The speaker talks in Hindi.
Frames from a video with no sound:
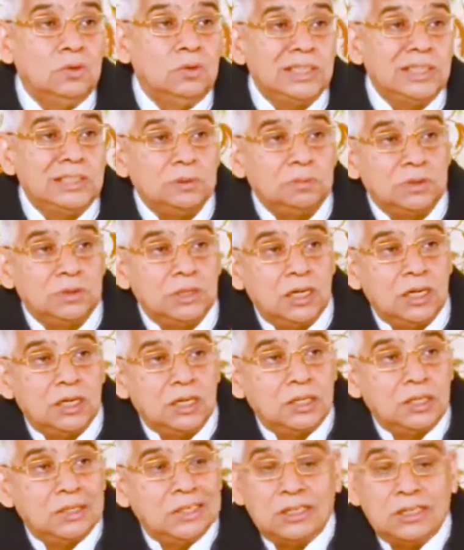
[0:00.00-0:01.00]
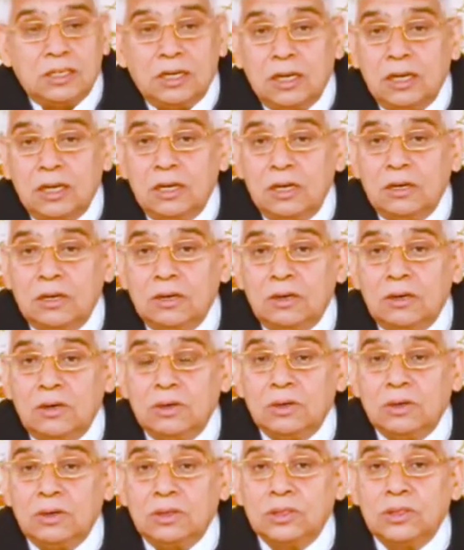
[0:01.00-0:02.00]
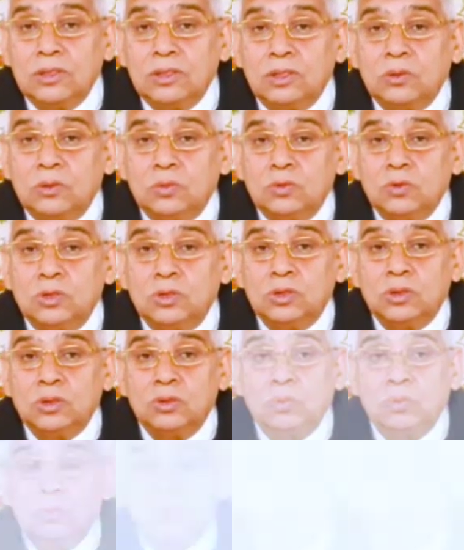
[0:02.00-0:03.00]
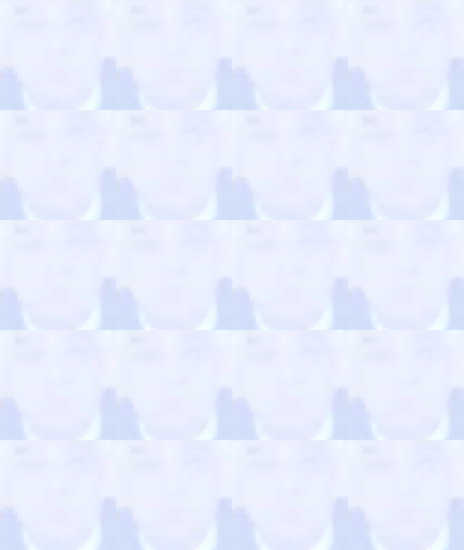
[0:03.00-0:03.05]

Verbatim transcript: वहाँ जब जाकर देखा और सचमुच ये तो